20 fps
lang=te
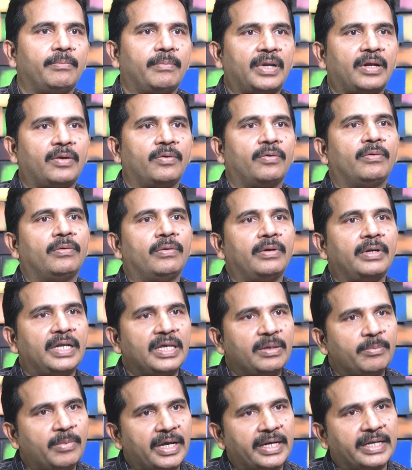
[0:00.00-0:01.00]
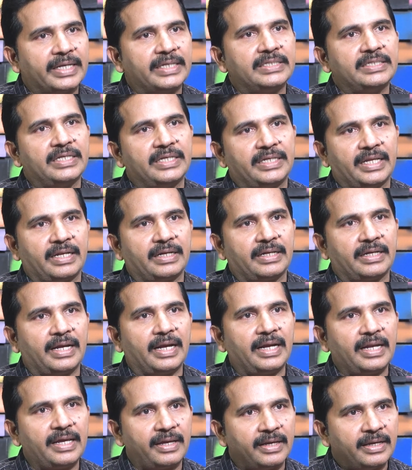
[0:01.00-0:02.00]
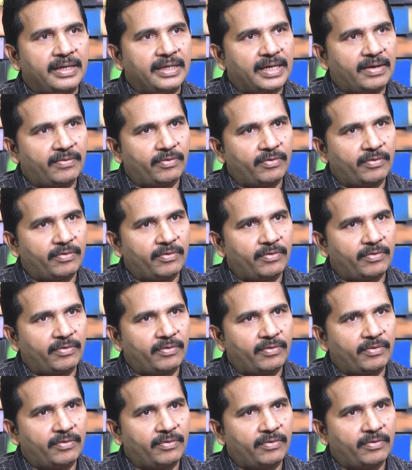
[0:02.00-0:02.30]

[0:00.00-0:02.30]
మనం డిమార్గేజ్ చేయడానికి అంటే hmm.